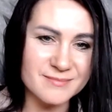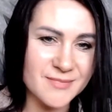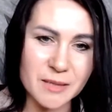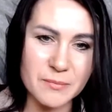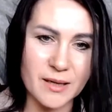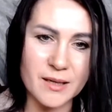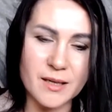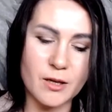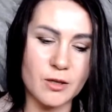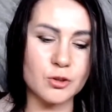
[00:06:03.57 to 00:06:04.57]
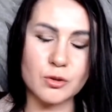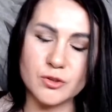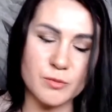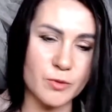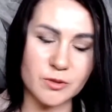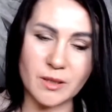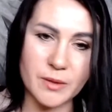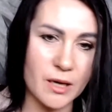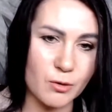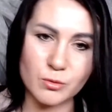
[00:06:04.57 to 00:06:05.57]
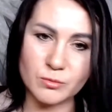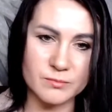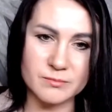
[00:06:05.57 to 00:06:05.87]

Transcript: Nie ma. Odchodzimy od nabiału,